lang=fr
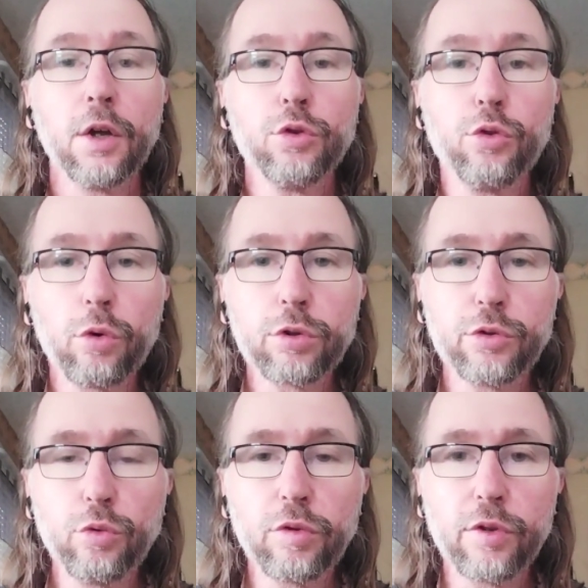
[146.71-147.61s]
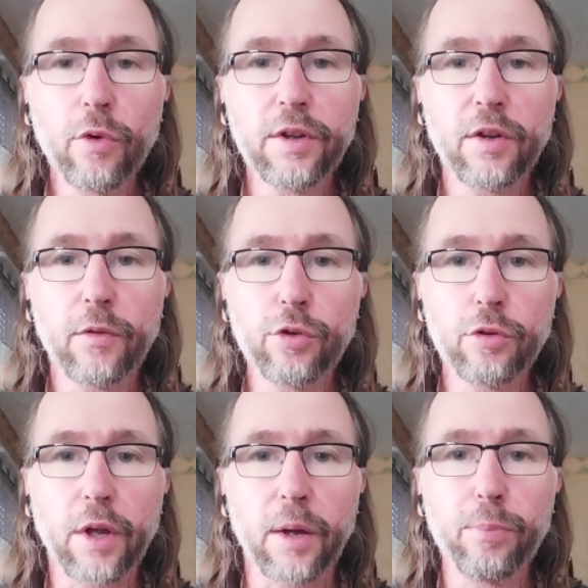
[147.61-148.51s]
Donc nous suivons les
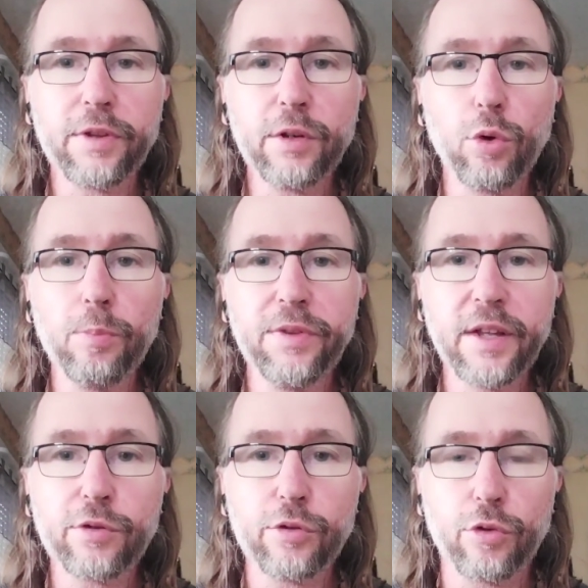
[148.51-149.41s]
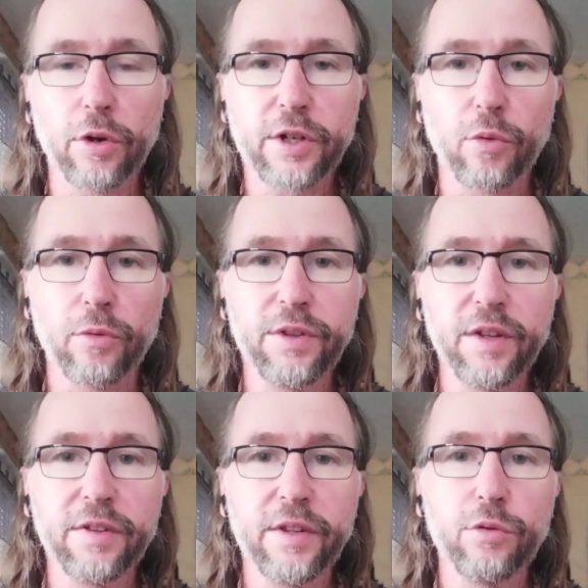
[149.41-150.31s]
aventures d'un petit groupe d'étudiants qui ont
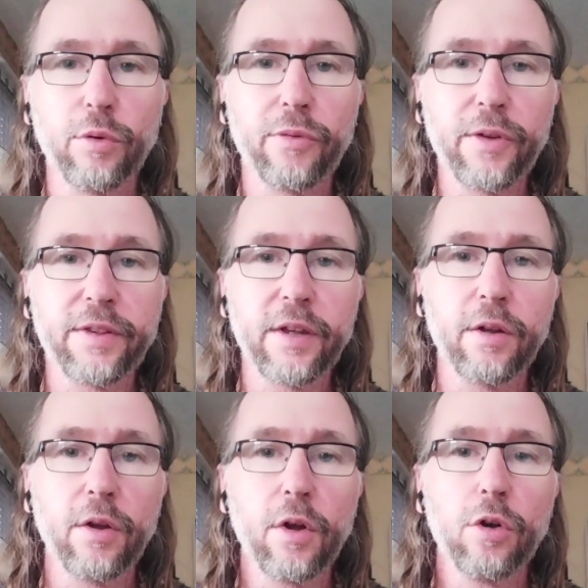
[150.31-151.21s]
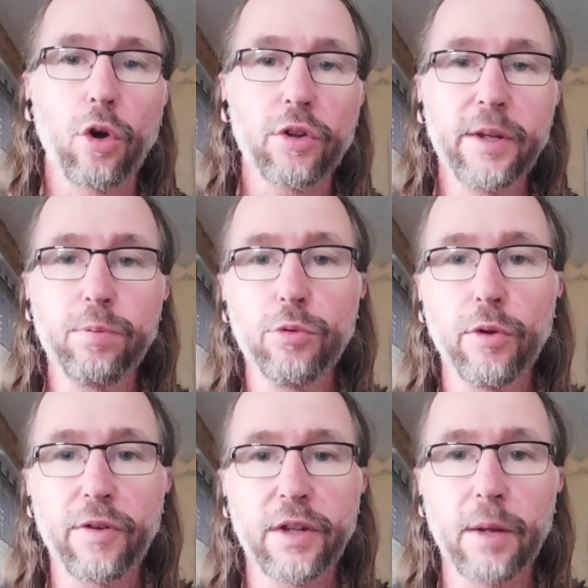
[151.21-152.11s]
décidé de fêter leur diplôme
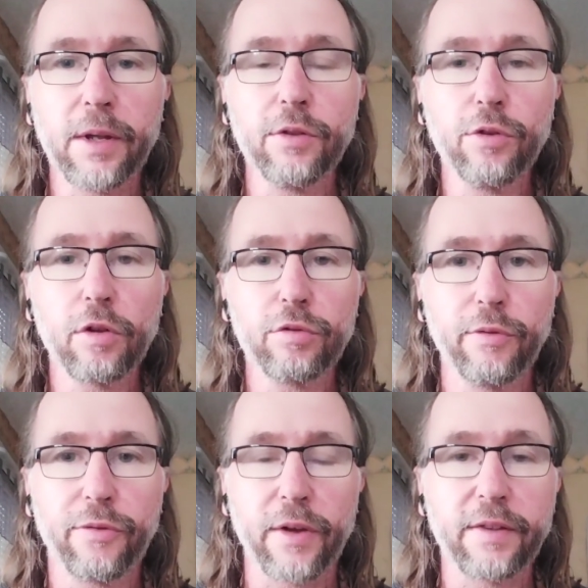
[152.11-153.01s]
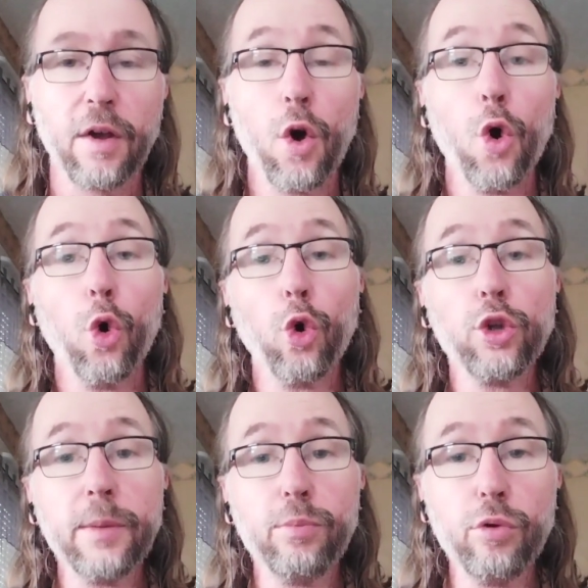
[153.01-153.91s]
de fin d'année dans une fête.
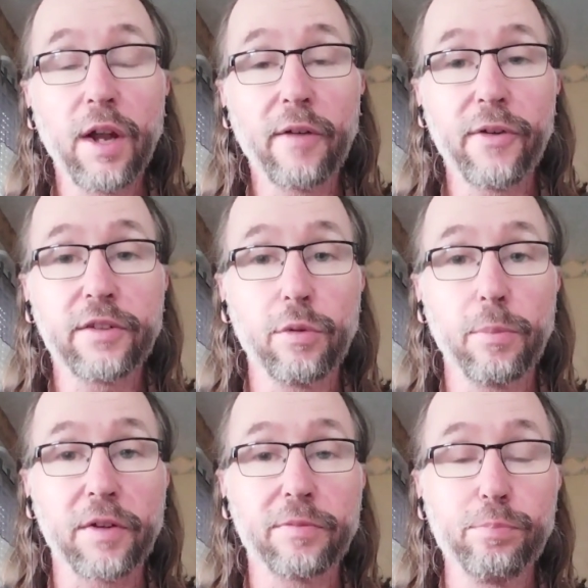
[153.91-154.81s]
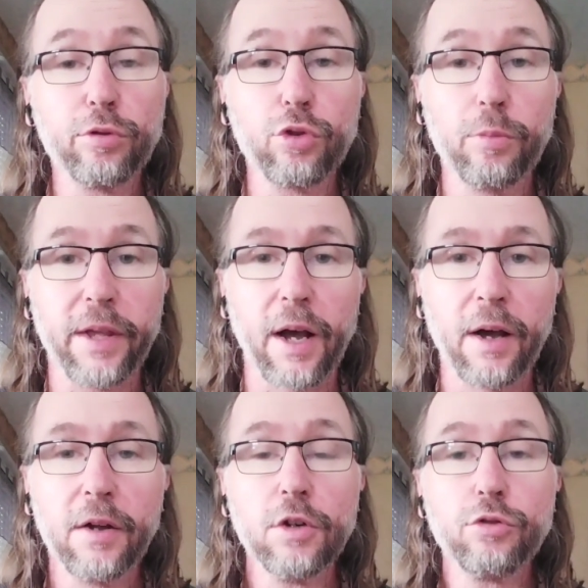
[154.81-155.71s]
Au début, la fête se passe plutôt
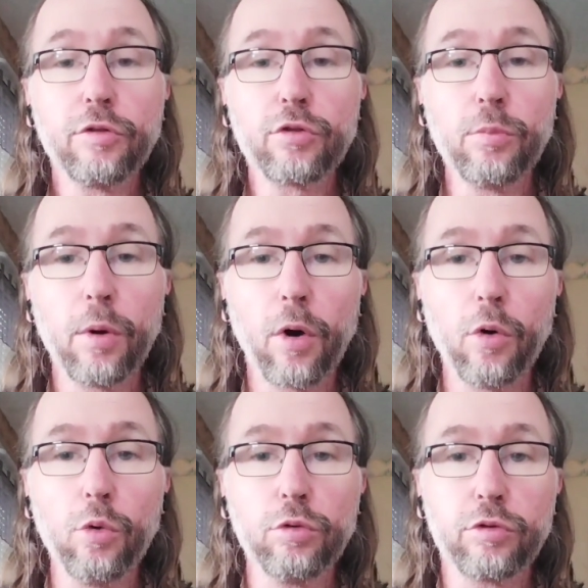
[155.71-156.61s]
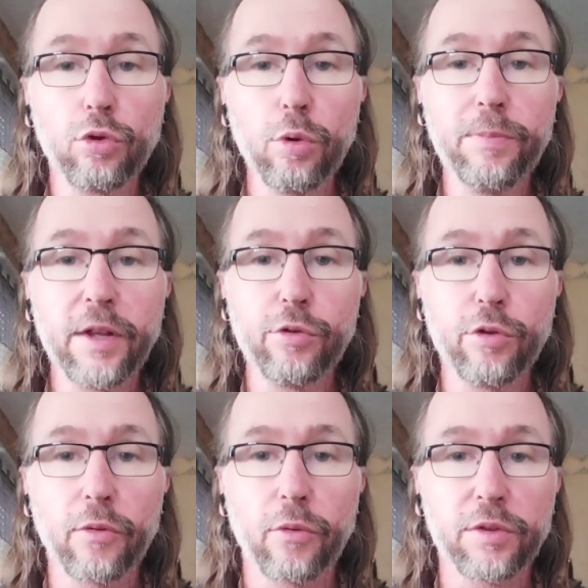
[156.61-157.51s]
bien, jusqu'au moment où ce groupe
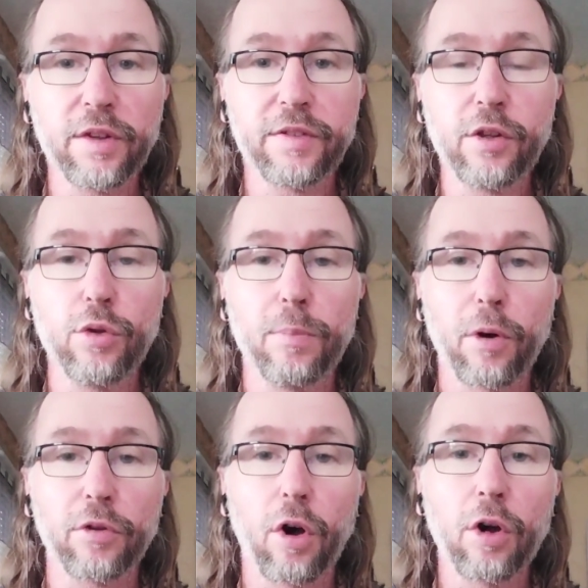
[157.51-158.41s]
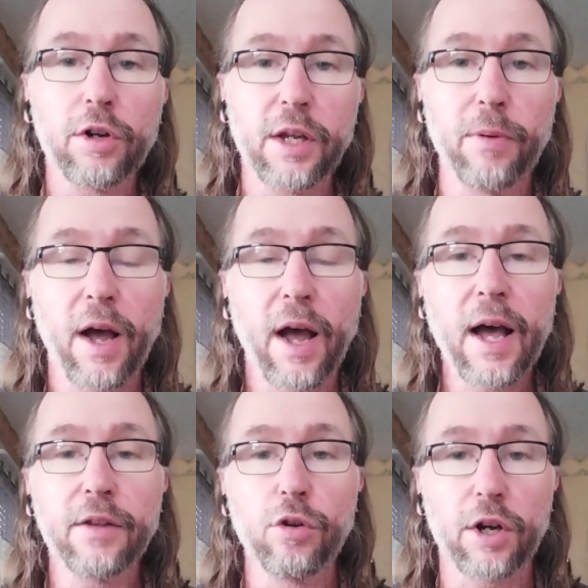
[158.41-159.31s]
d'étudiants vont décider de prendre en grippe
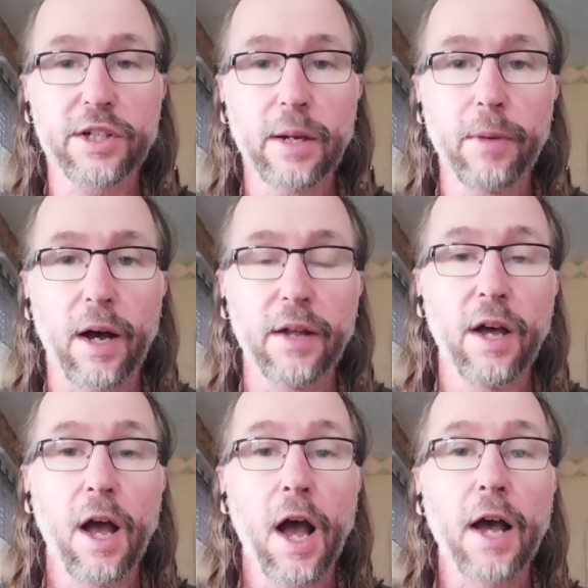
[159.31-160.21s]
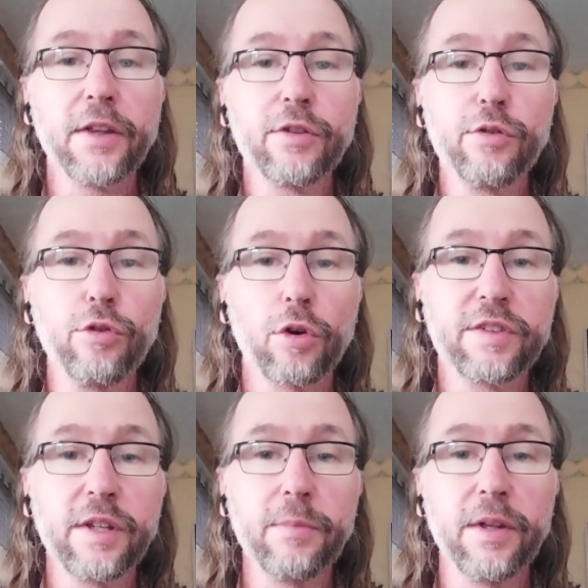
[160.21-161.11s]
un de leurs camarades, un étudiant
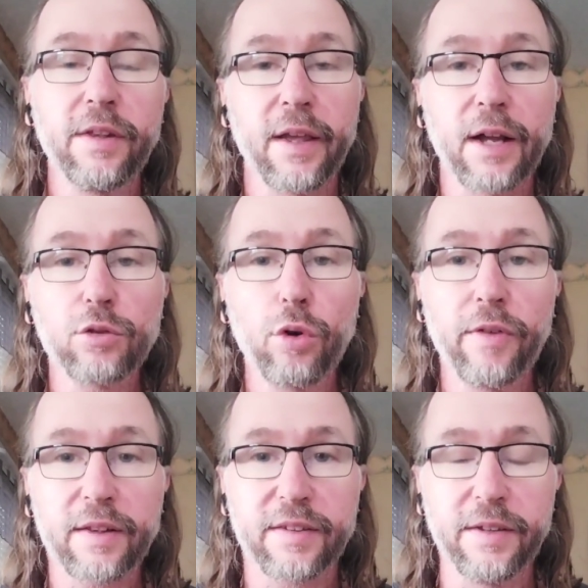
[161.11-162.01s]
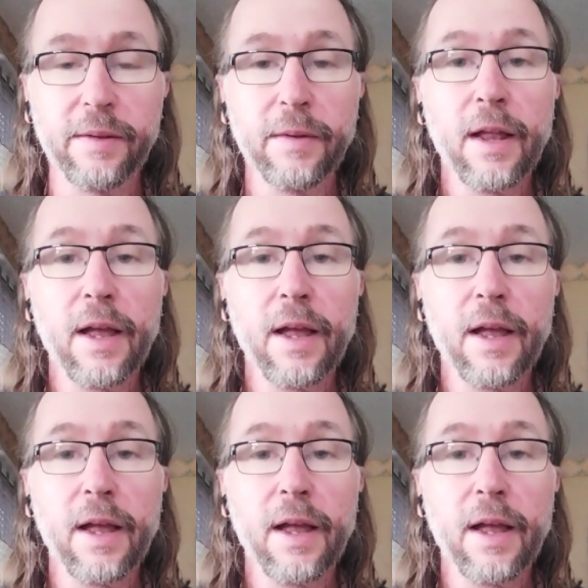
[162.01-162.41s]
timide et introverti.